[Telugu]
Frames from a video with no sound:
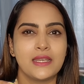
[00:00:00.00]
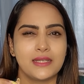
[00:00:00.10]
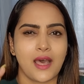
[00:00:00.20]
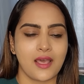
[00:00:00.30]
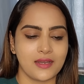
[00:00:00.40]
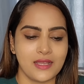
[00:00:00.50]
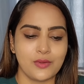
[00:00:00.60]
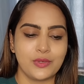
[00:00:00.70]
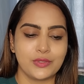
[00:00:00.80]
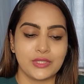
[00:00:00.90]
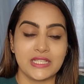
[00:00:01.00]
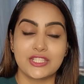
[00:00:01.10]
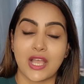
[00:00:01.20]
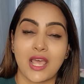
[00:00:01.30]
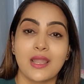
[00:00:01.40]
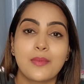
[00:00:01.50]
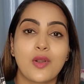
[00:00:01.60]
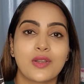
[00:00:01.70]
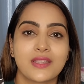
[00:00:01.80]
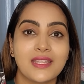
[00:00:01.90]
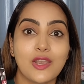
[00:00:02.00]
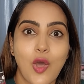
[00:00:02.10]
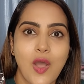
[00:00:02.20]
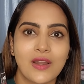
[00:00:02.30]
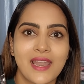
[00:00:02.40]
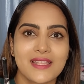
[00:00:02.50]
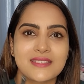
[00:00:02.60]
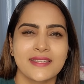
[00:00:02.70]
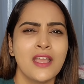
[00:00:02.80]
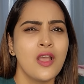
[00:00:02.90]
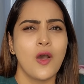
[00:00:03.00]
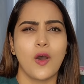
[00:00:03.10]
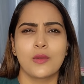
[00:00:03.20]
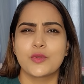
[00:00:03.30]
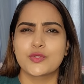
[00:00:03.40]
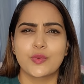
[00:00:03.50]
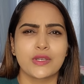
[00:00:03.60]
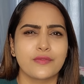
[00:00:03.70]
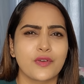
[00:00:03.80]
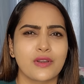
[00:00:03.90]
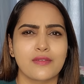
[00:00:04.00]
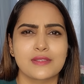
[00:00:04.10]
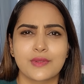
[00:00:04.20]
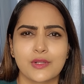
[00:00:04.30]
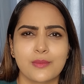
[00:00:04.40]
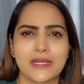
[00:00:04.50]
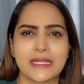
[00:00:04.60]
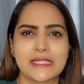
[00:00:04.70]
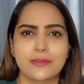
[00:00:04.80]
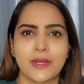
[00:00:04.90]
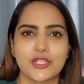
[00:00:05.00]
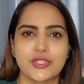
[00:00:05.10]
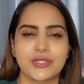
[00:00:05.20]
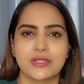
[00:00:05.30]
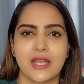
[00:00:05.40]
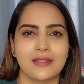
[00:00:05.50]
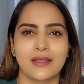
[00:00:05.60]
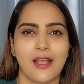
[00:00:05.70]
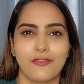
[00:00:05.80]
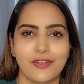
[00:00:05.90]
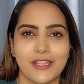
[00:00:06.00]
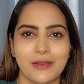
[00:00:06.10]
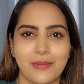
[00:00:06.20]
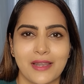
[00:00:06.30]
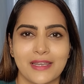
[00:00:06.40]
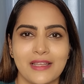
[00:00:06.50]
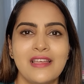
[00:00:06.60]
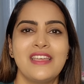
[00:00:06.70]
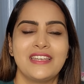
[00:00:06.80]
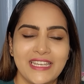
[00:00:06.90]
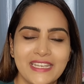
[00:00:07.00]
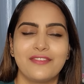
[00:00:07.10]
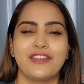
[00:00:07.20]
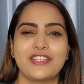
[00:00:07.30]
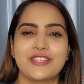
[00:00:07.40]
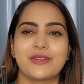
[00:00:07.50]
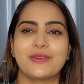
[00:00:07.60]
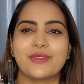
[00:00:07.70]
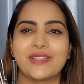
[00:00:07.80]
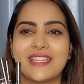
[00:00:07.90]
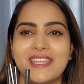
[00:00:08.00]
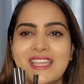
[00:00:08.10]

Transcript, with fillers: డార్క్గా ఉంటుంది చాలా బాగుంటుంది లాంగ్ లాస్టింగ్ ఆల్మోస్ట్ ట్వంటీ ఫోర్ అవర్స్ వరకు మనకి స్మజ్ అంతగా అవ్వదనమాట నీట్ ఫినిషింగ్ ఉంటుంది